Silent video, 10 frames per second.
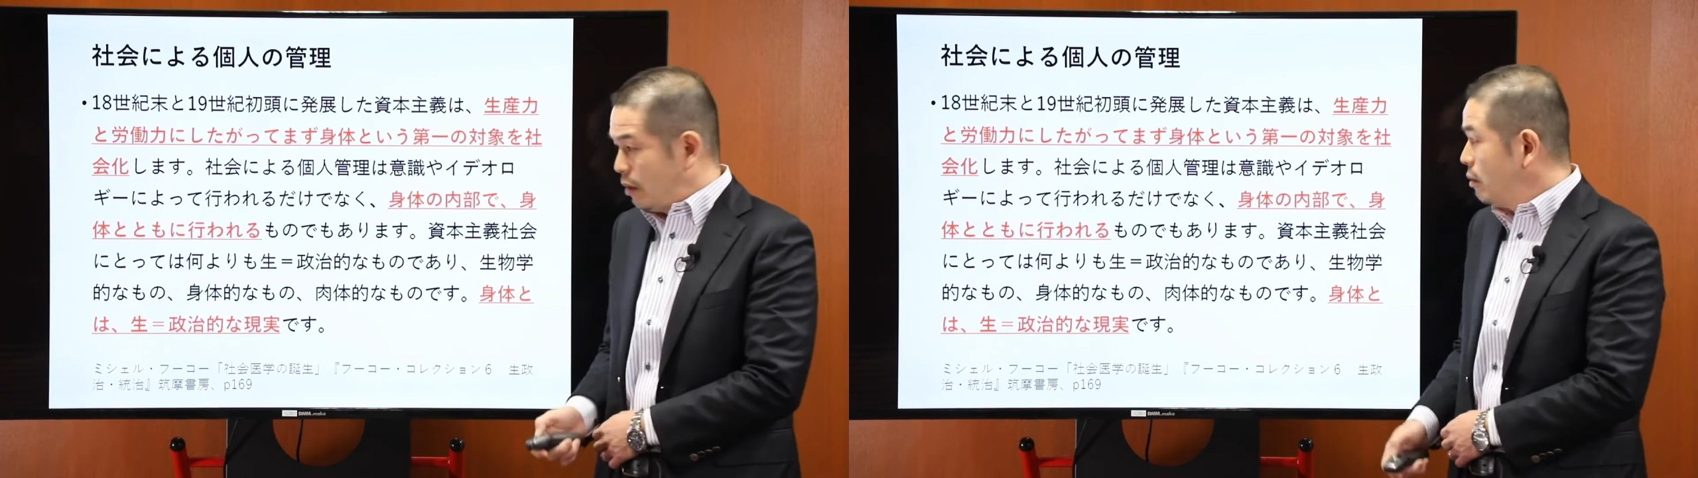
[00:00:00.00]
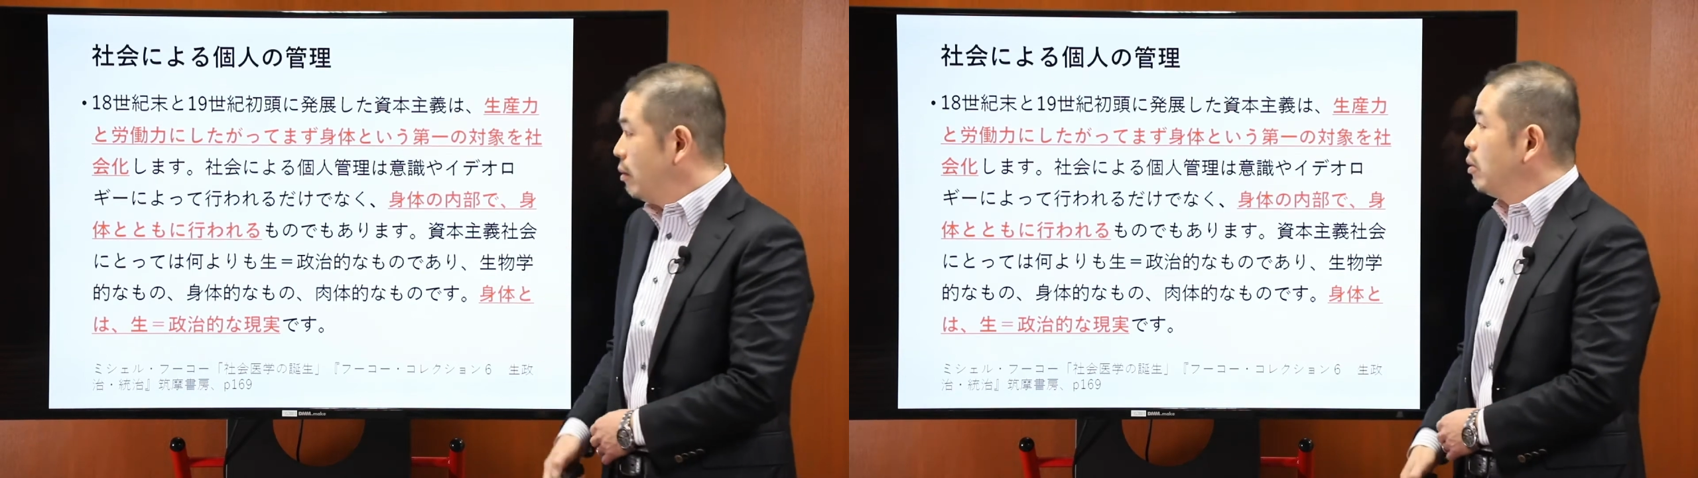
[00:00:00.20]

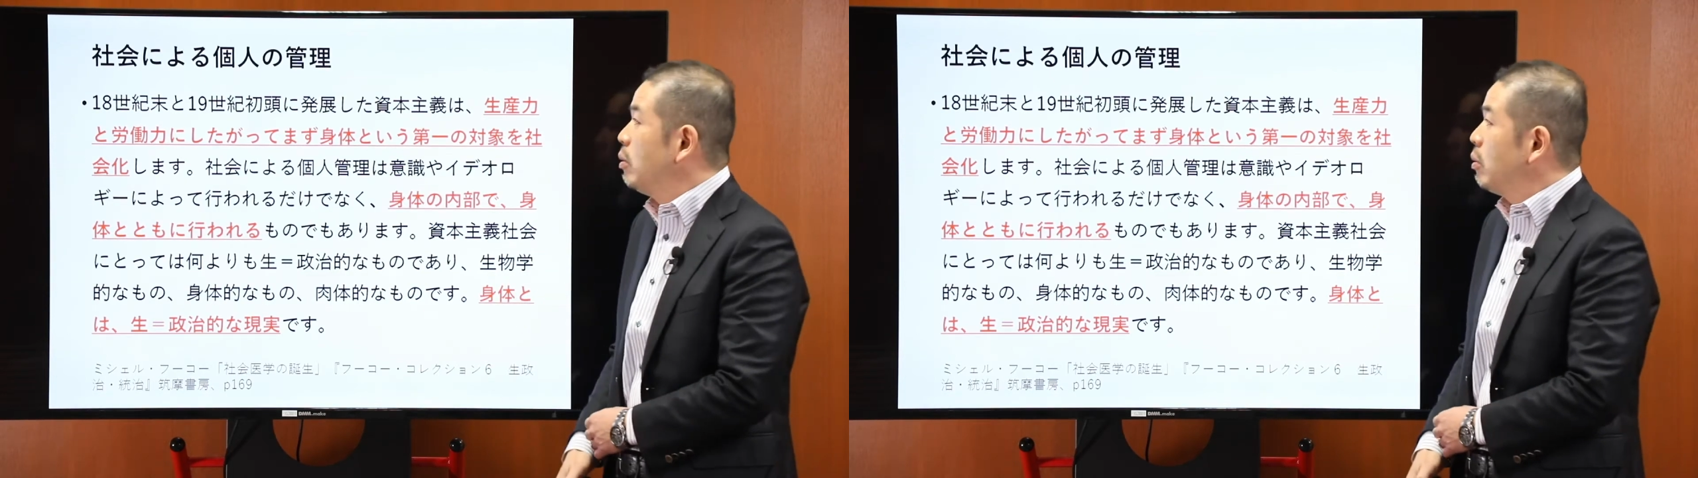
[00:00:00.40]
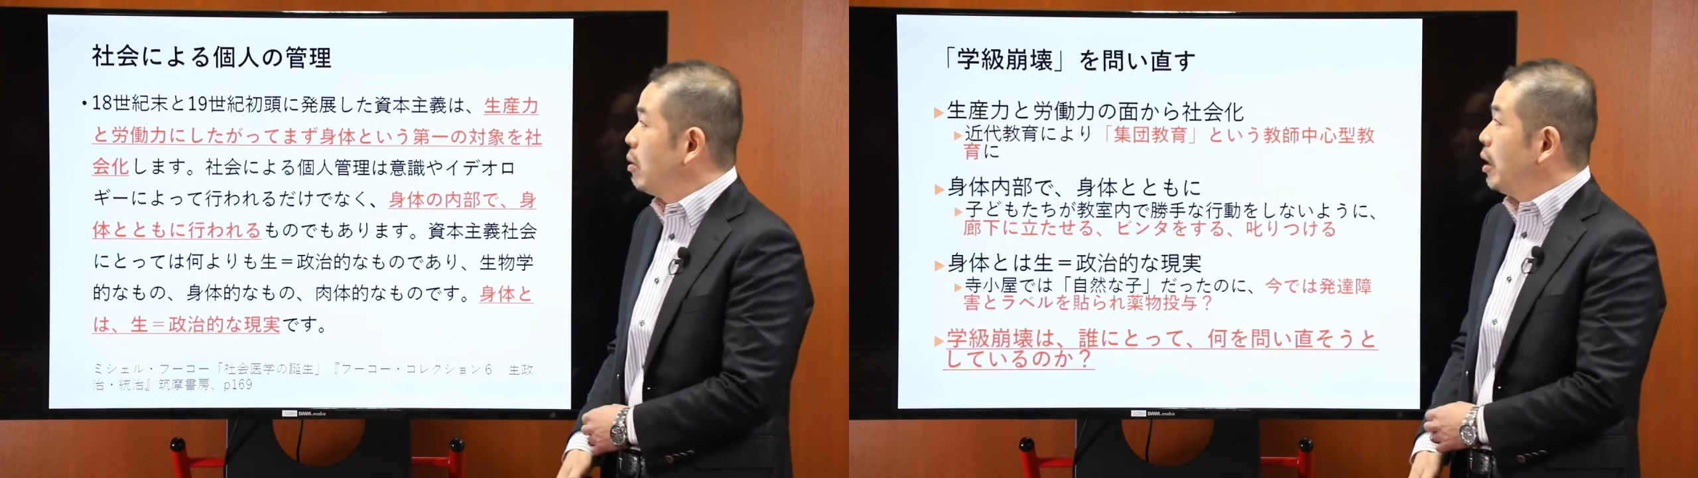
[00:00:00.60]
すどう
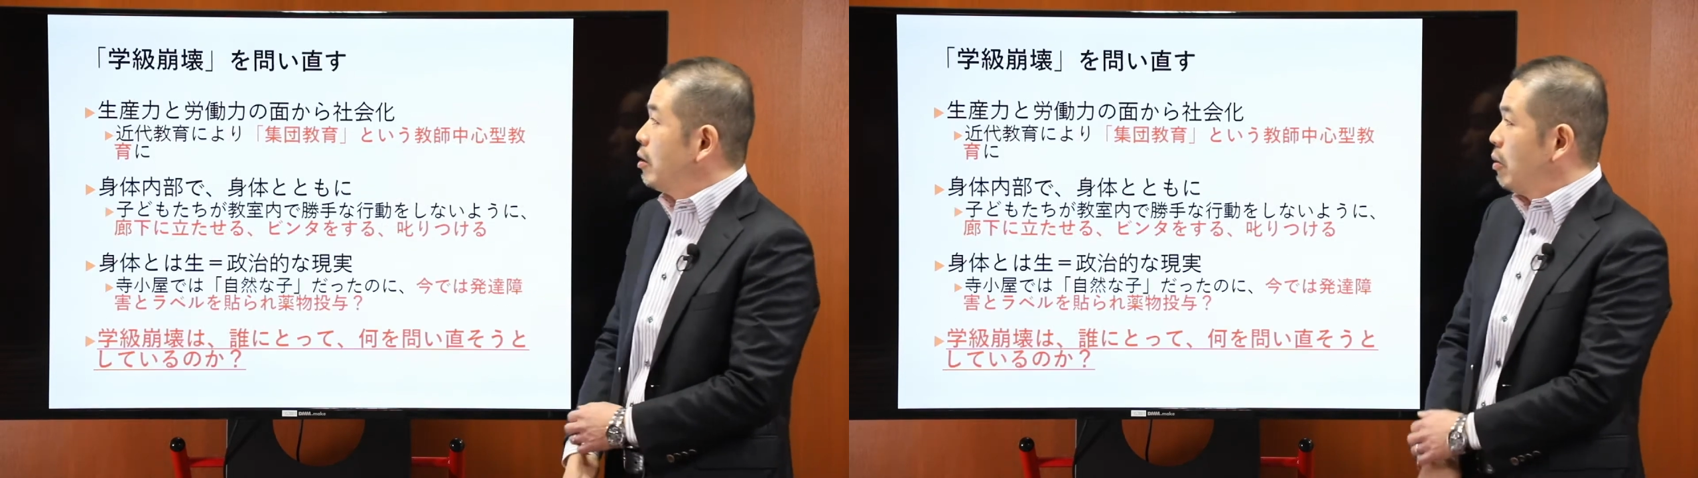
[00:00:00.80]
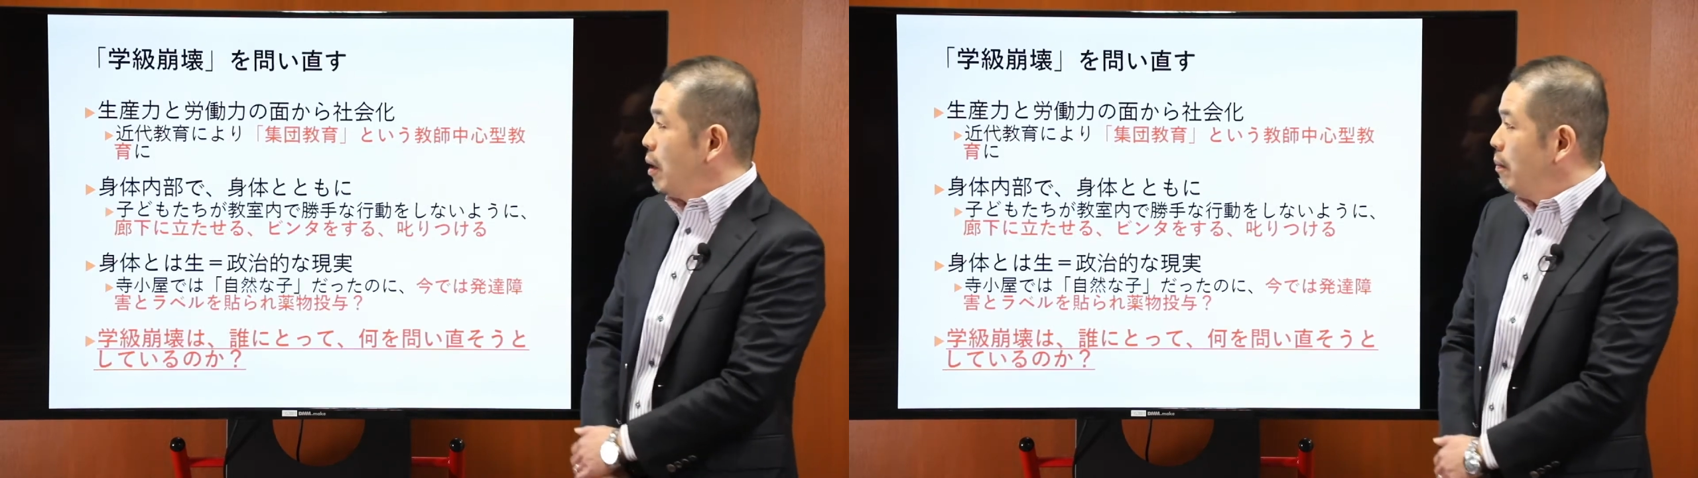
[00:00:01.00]
いうことなん
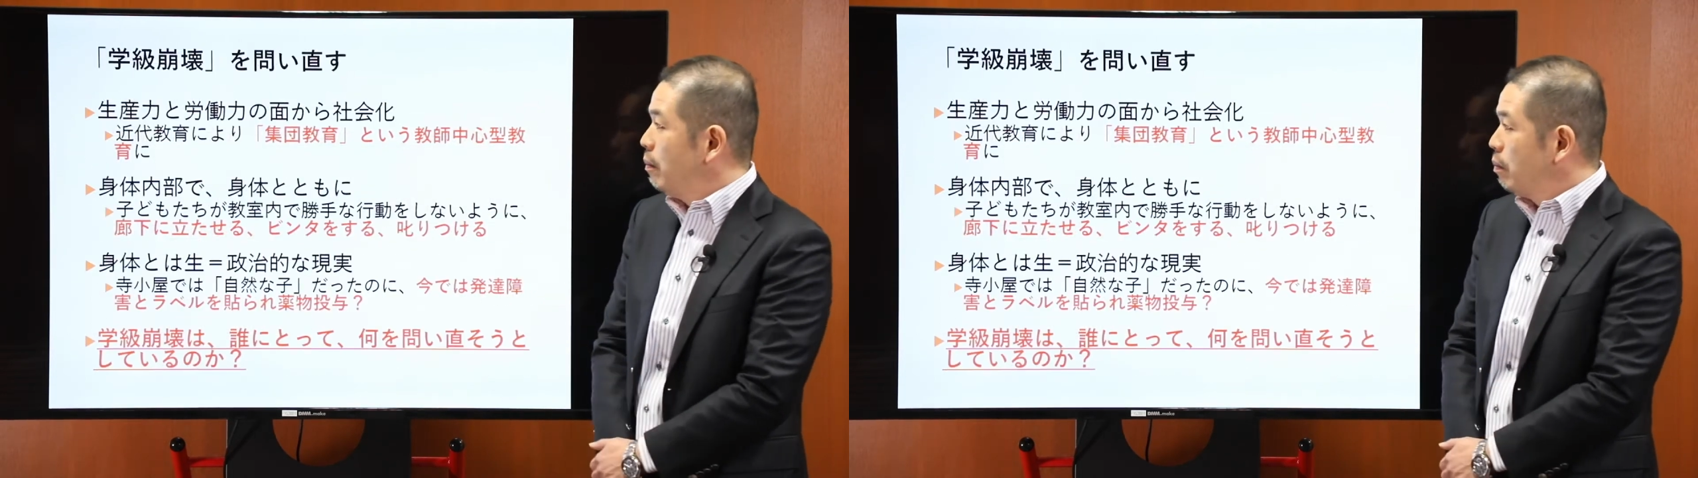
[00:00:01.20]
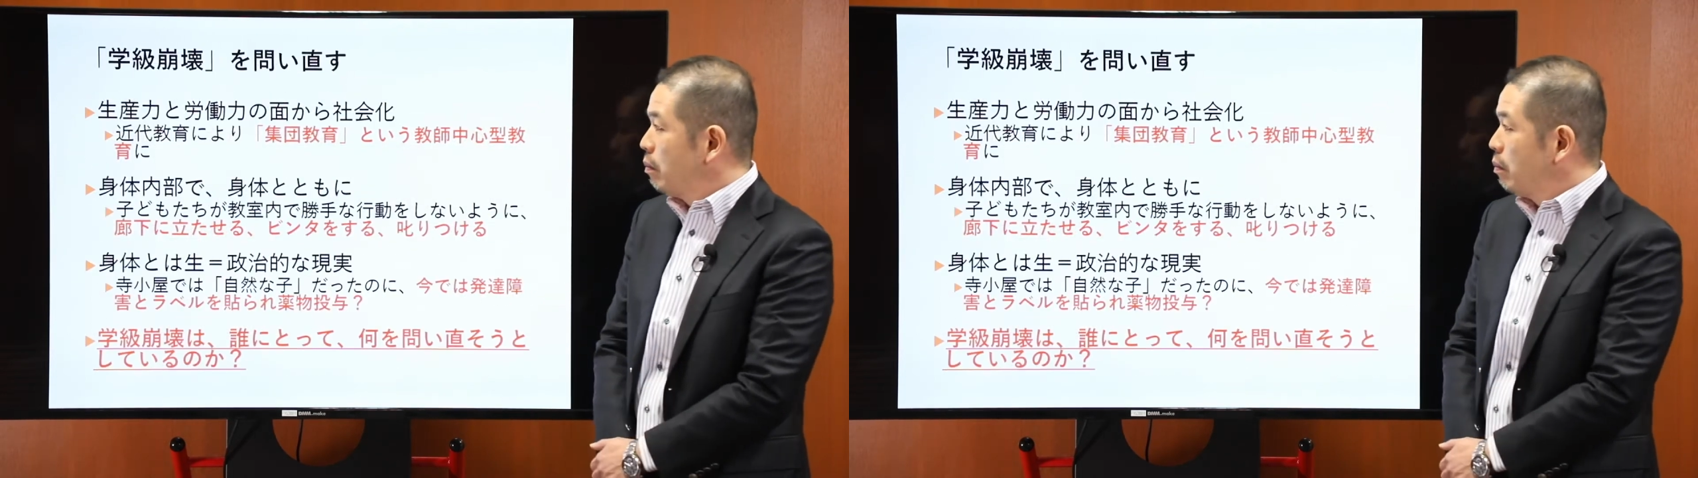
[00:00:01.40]
でしょうか